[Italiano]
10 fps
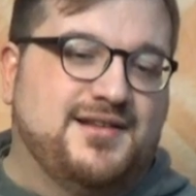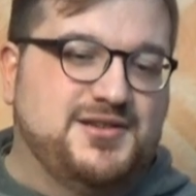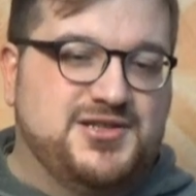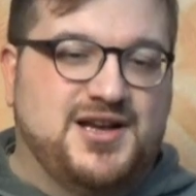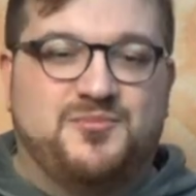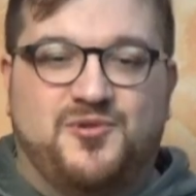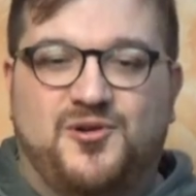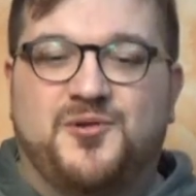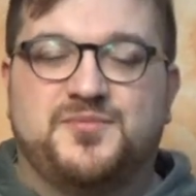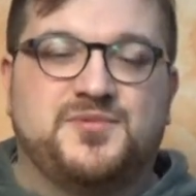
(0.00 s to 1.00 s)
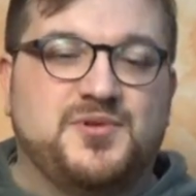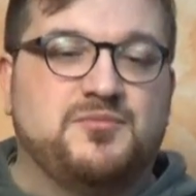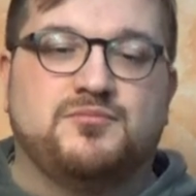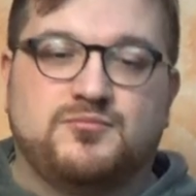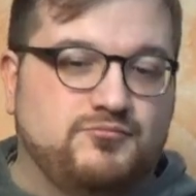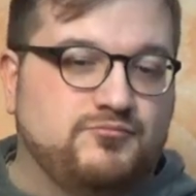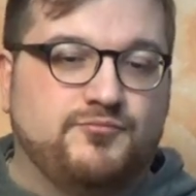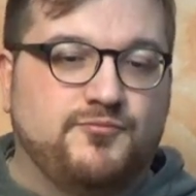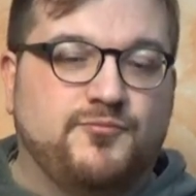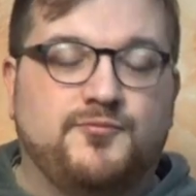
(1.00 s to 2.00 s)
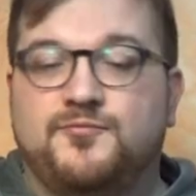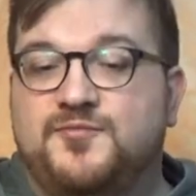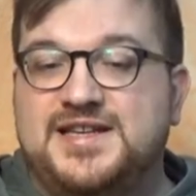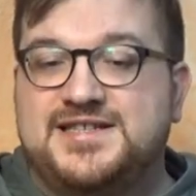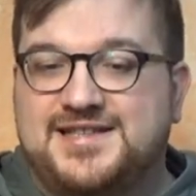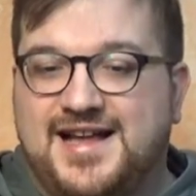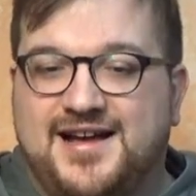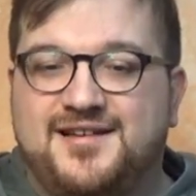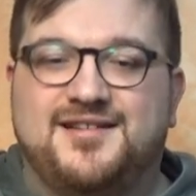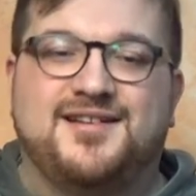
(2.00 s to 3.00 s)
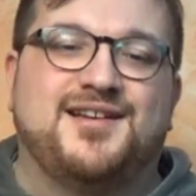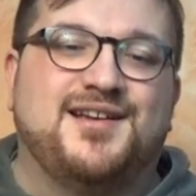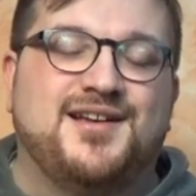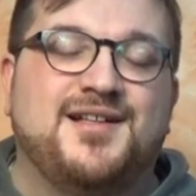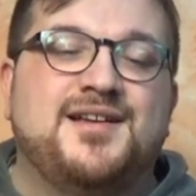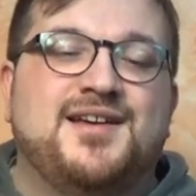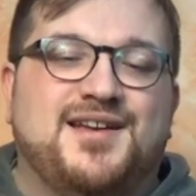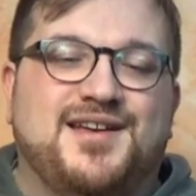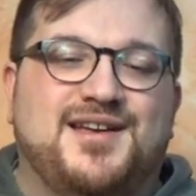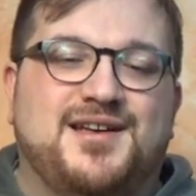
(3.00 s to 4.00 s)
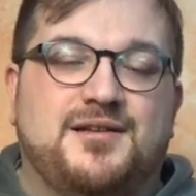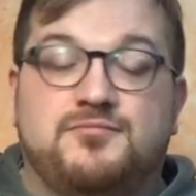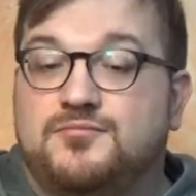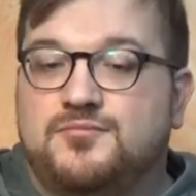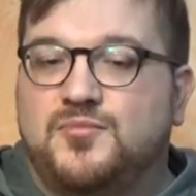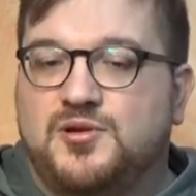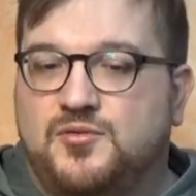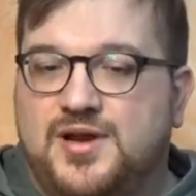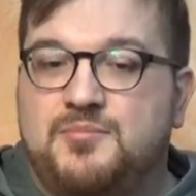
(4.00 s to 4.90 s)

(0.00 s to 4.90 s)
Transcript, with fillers: diciamo mh, mm, vista, eh, eh, quelle